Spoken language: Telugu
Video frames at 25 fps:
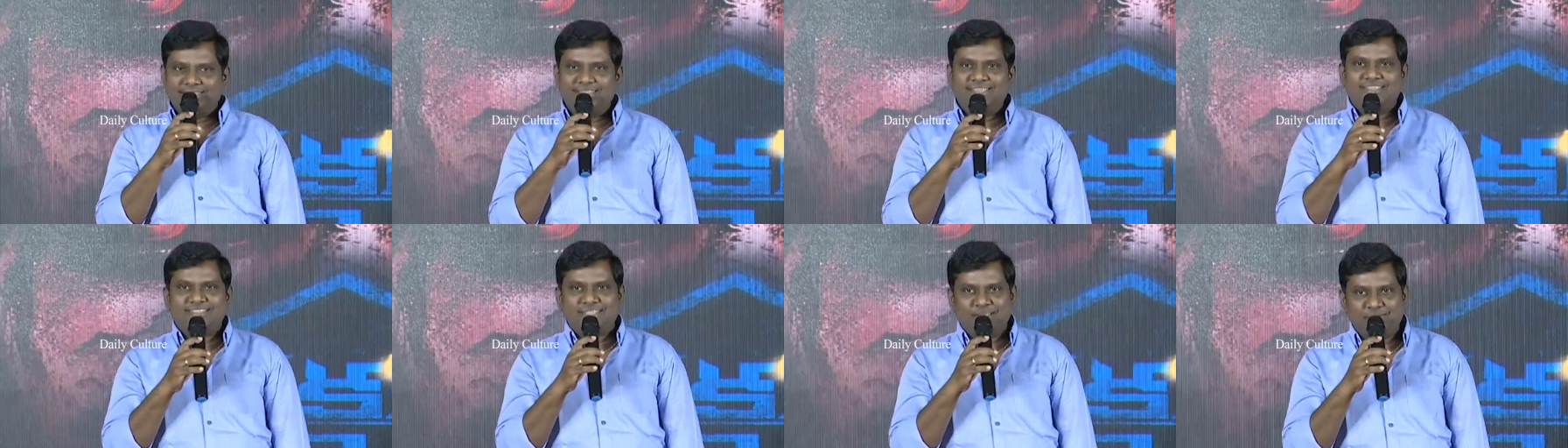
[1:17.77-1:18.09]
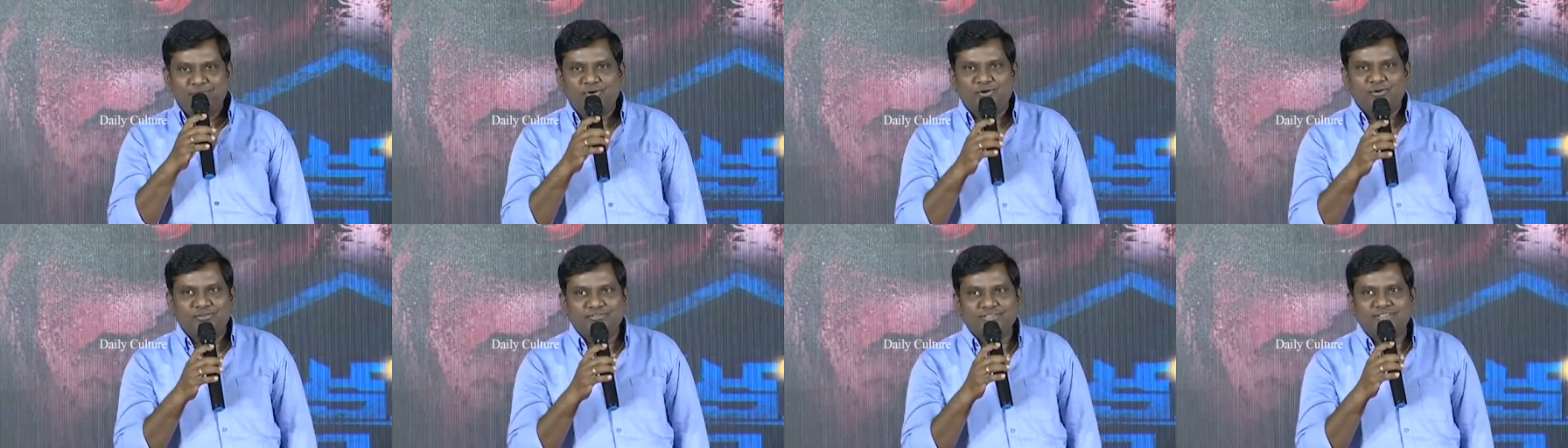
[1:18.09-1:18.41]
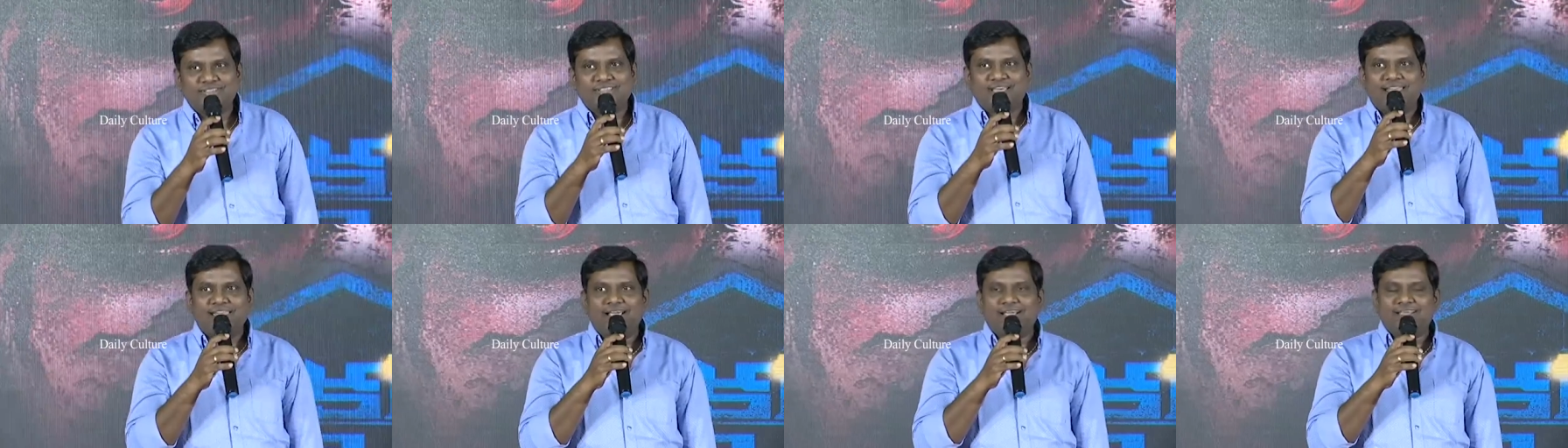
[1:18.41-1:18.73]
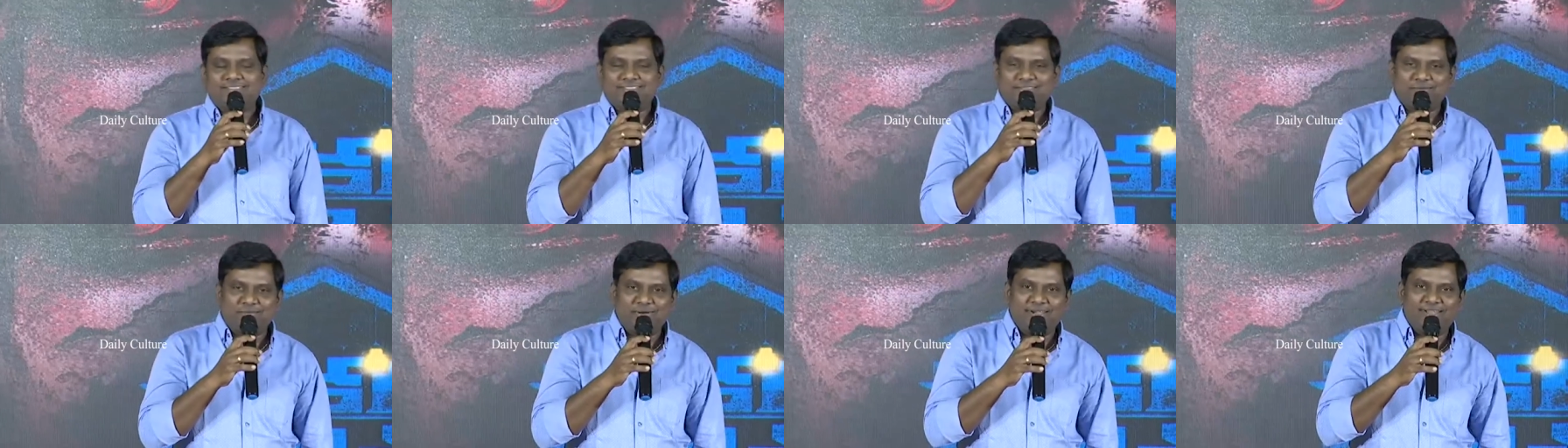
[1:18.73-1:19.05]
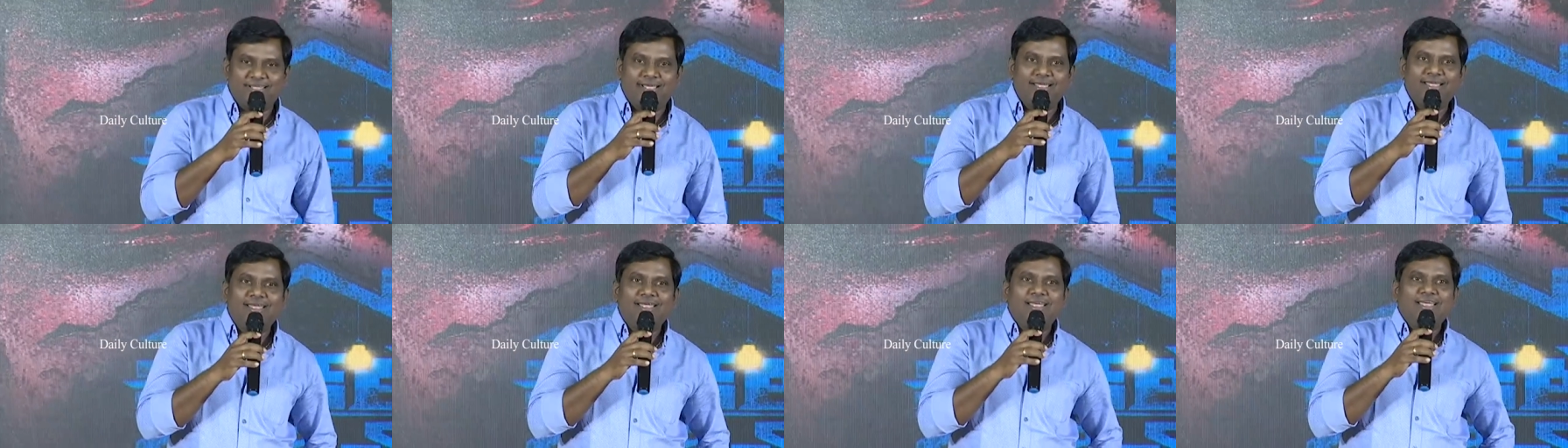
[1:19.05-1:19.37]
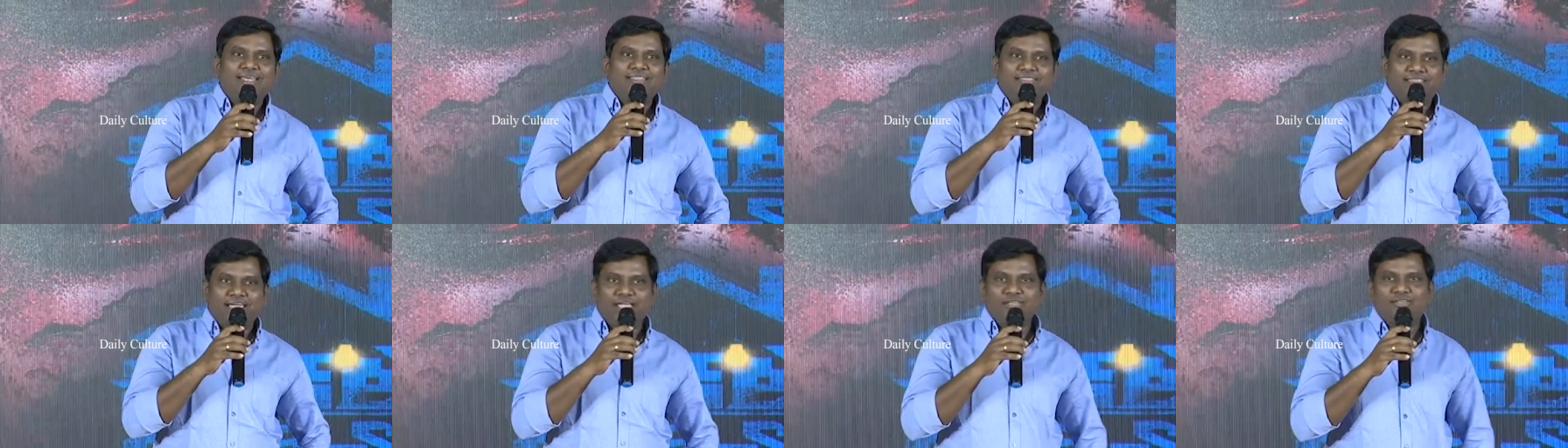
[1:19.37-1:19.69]
ఈ సినిమా కోసం చాలా కష్టపడ్డా
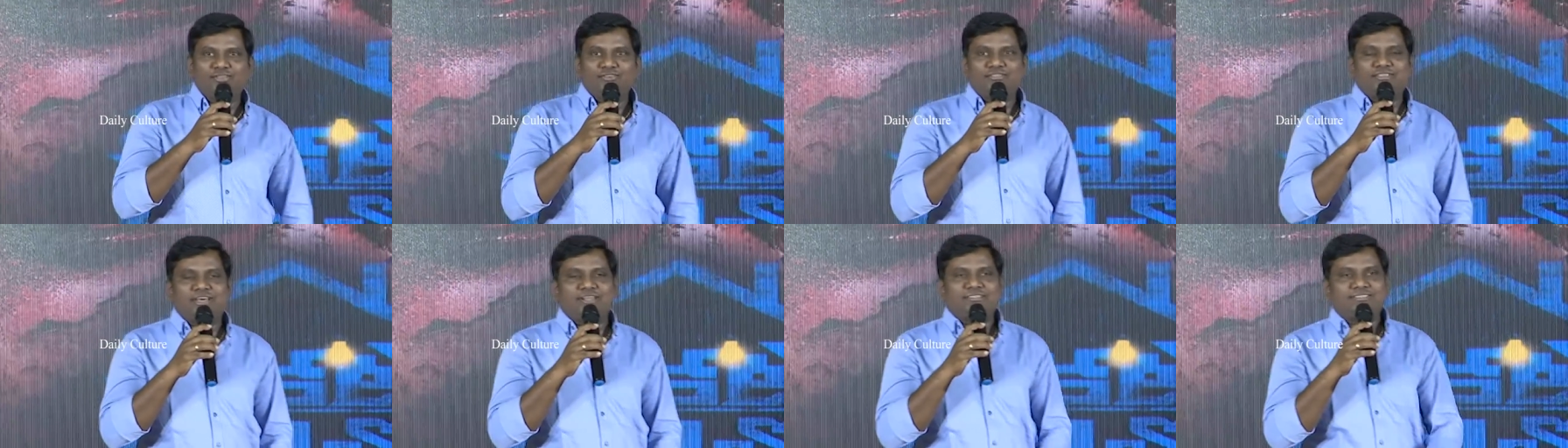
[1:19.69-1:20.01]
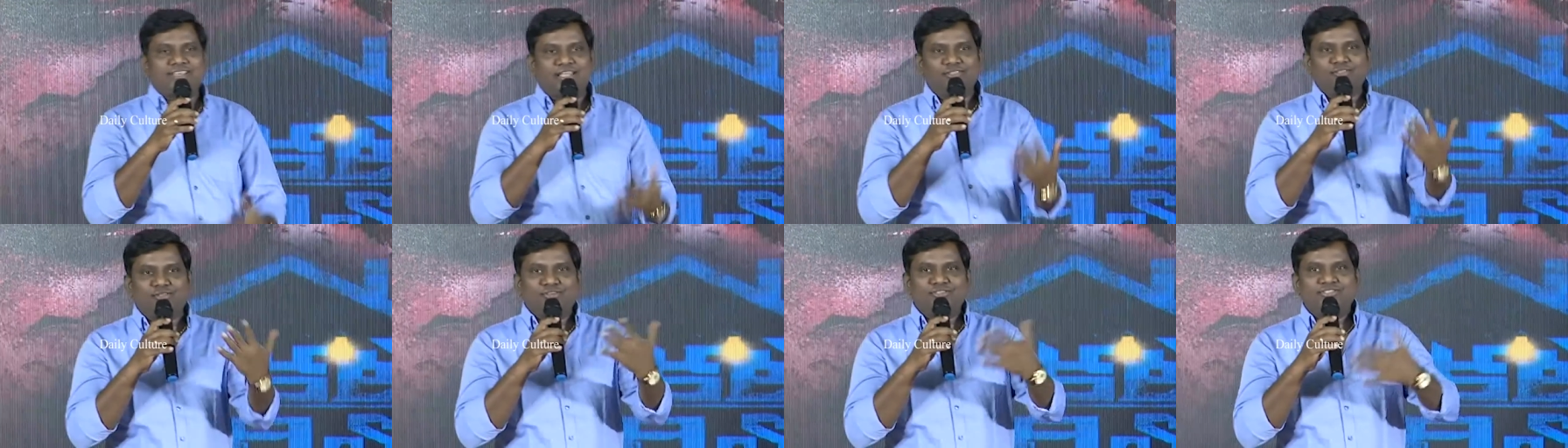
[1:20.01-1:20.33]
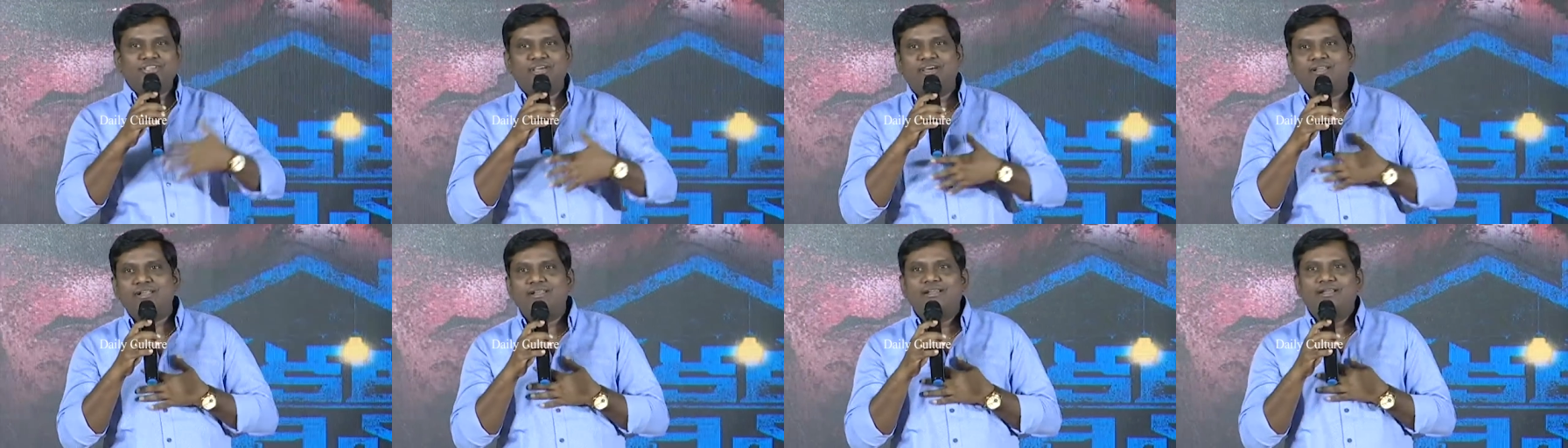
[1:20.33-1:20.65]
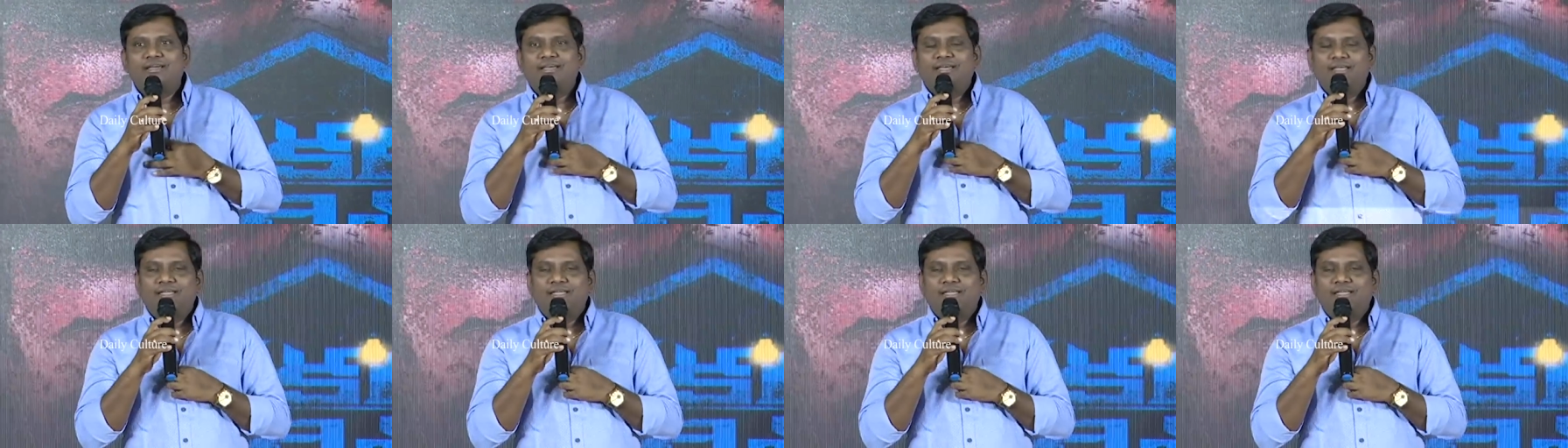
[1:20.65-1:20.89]
థ్యాంక్ యూ సార్ సంతోష్ సార్